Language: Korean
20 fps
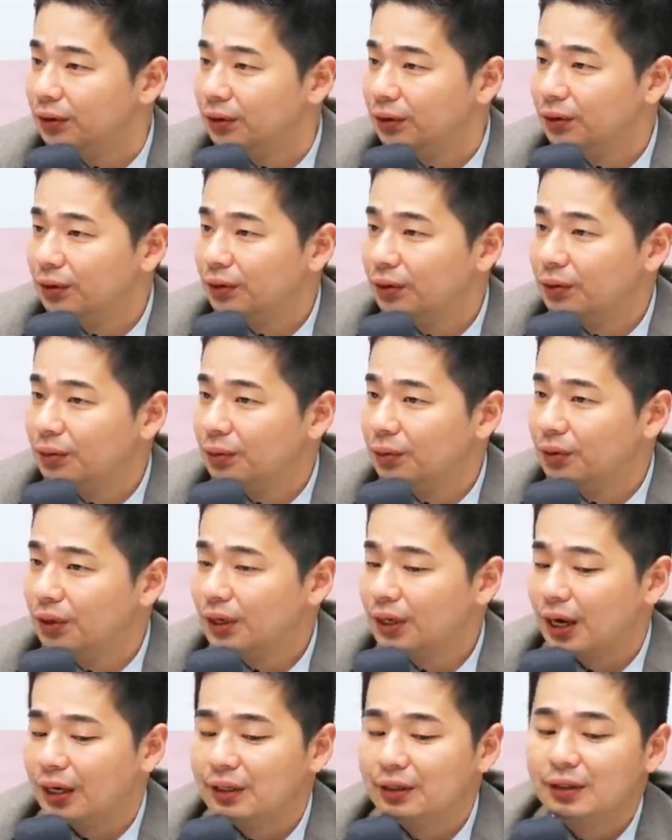네.
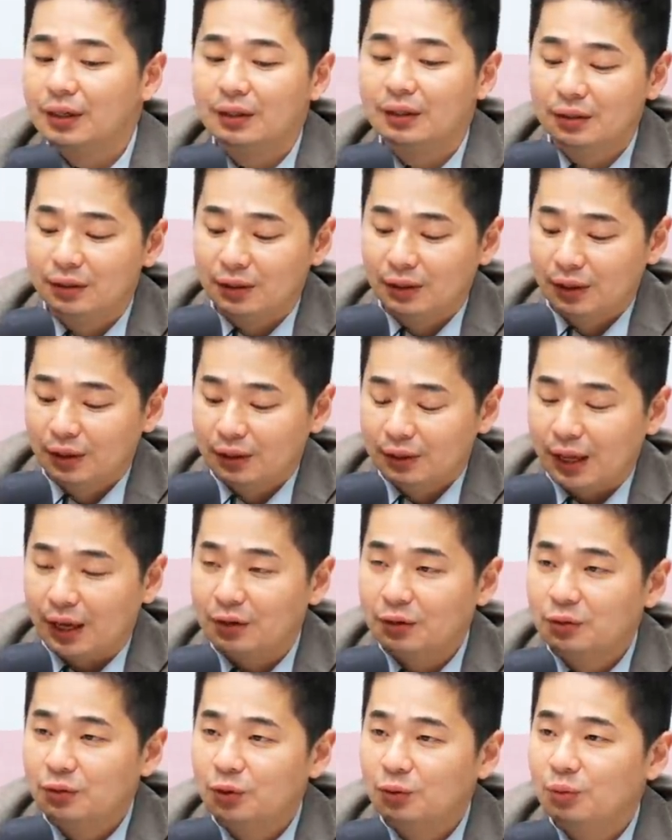올라가니까는
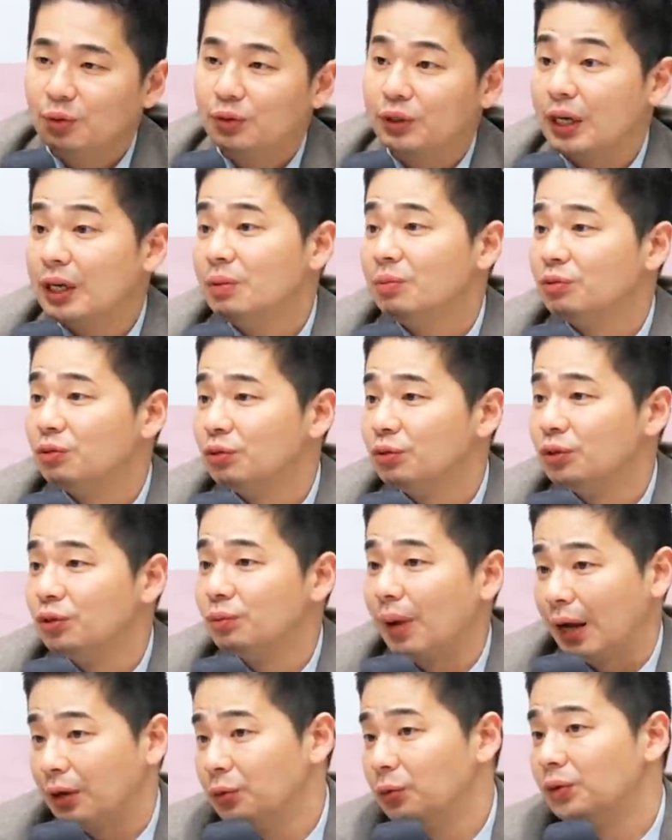다른 종목 게임주들이
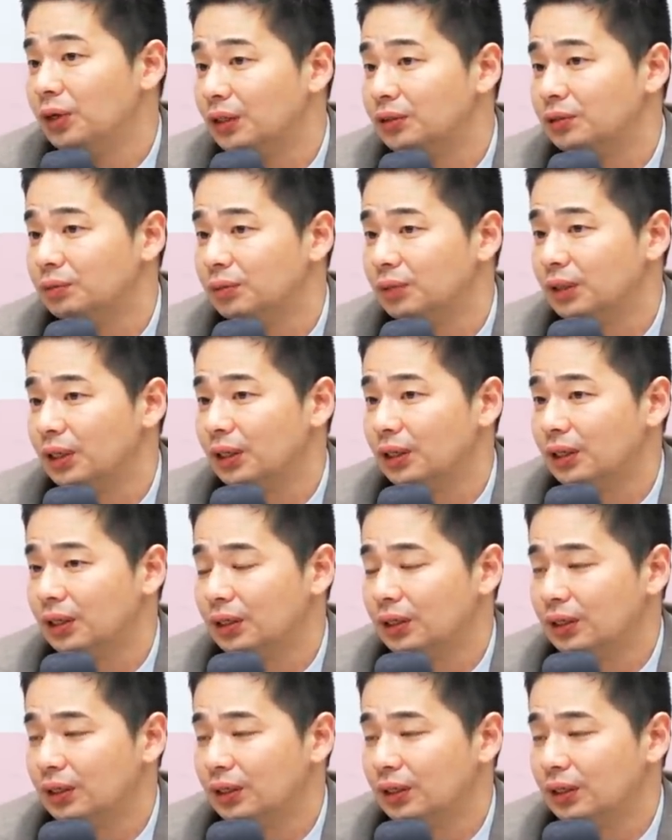많이 올랐습니다. 음.